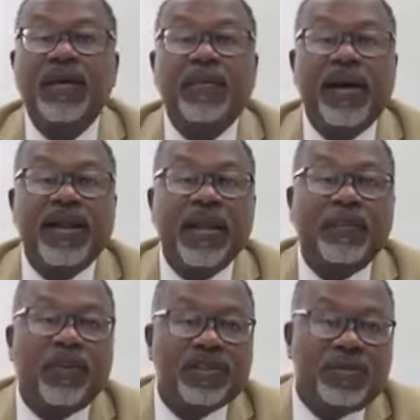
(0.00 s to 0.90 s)
para dar
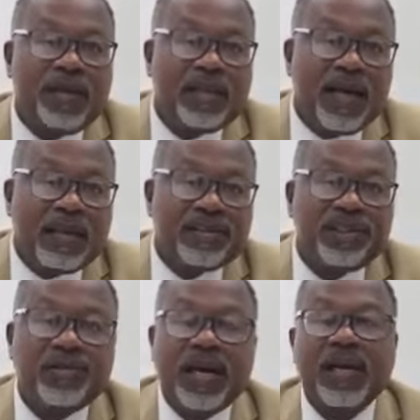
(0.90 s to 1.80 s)
possibilidade
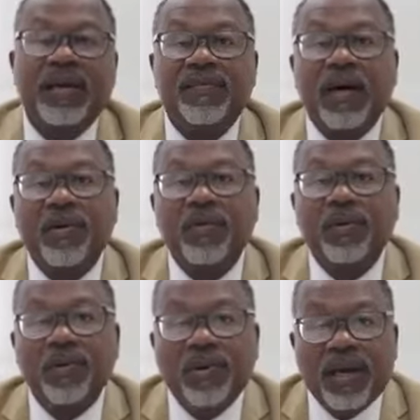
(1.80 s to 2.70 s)
de o carnaval
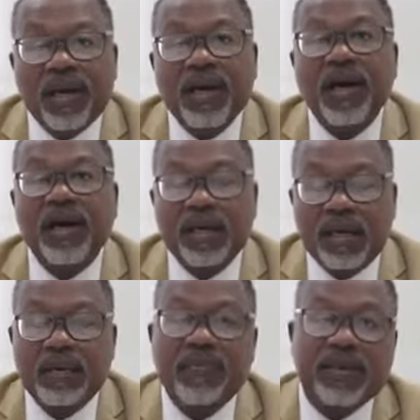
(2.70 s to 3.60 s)
ocorrer
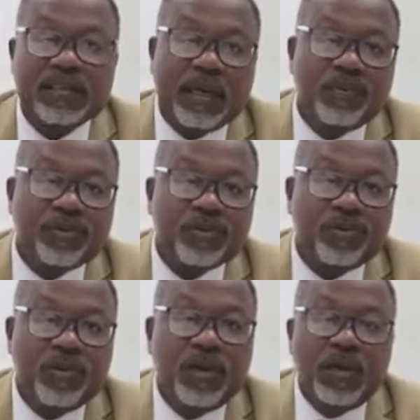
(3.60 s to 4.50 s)
aqui em Piaçabuçu,